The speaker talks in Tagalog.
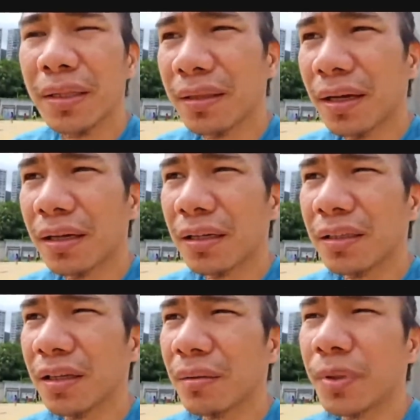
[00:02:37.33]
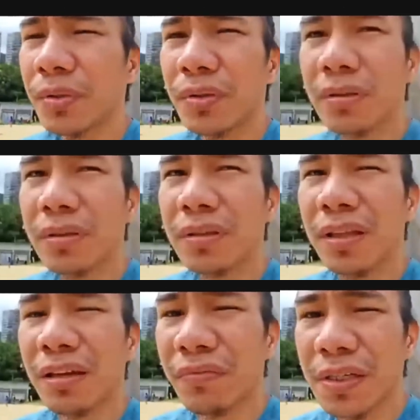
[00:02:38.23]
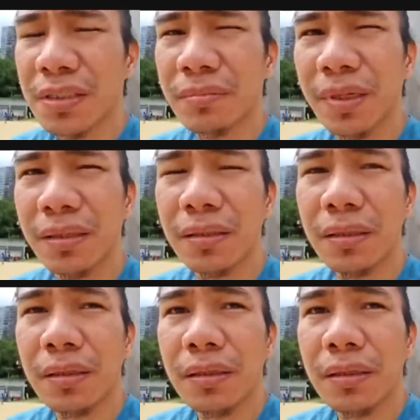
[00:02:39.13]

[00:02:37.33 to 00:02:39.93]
bantag, hindi about Teves, but